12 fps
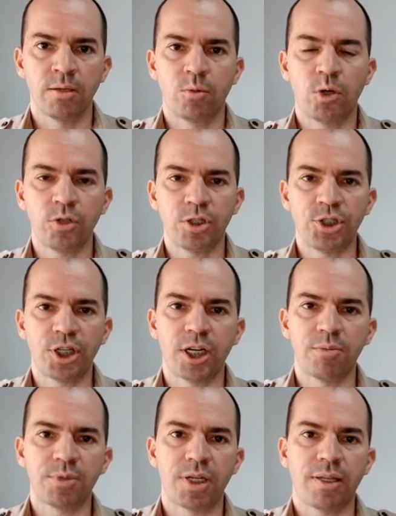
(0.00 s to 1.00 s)
Quando nós
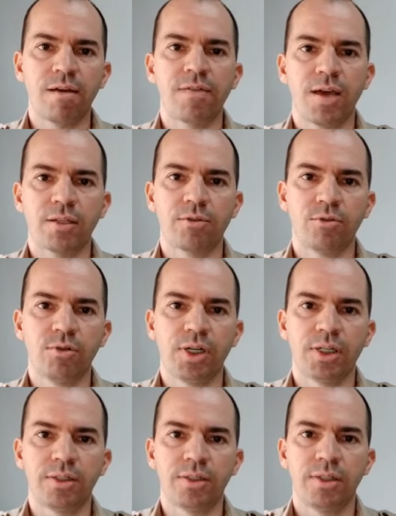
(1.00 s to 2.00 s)
chegamos até a
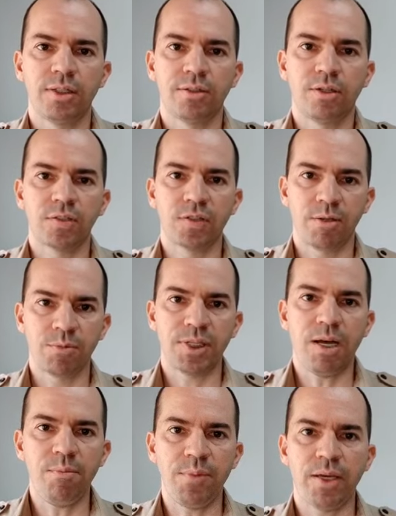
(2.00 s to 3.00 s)
viatura, nós ficamos
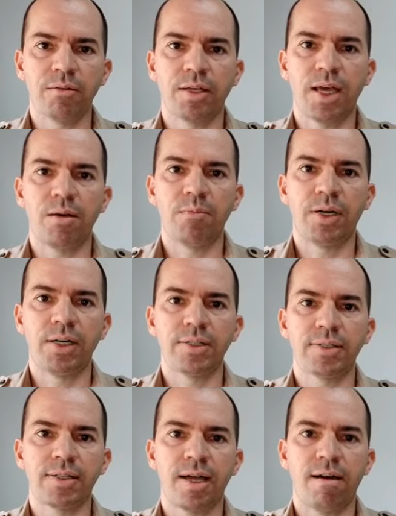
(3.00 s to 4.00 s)
sabendo que a mãe
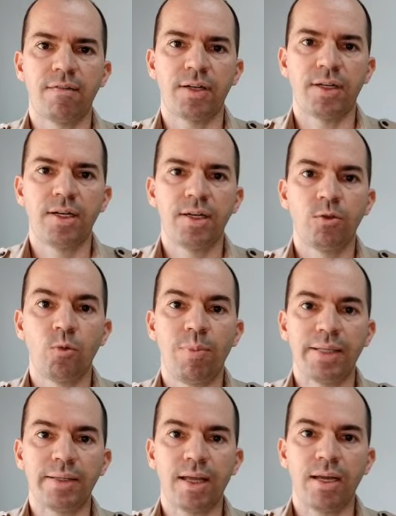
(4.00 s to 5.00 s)
estava no
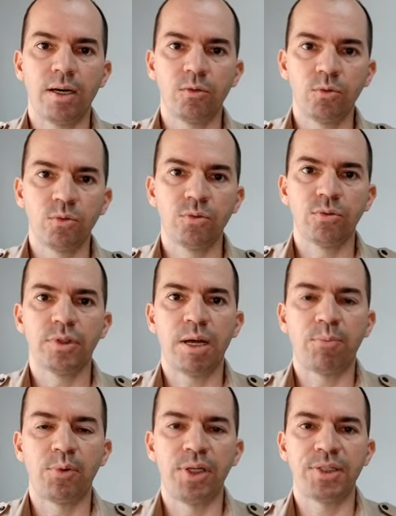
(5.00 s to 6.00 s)
batalhão do, do,
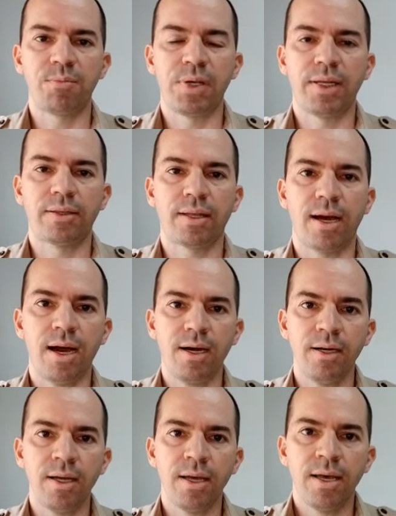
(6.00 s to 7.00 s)
da Polícia
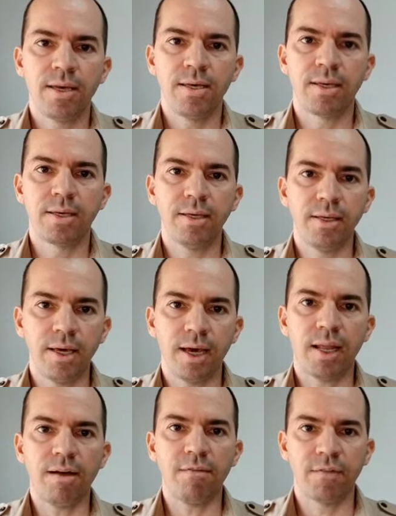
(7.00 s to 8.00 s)
Militar e que
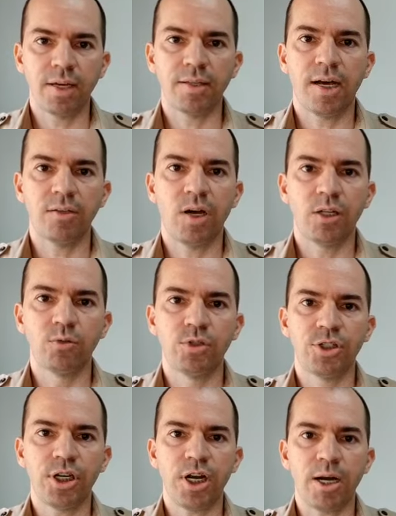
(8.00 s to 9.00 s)
ela havia dado à
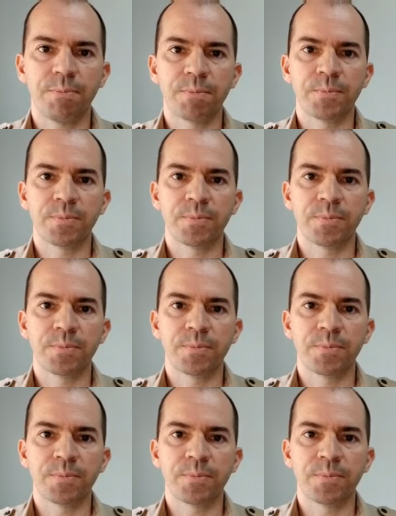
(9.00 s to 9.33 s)
luz já.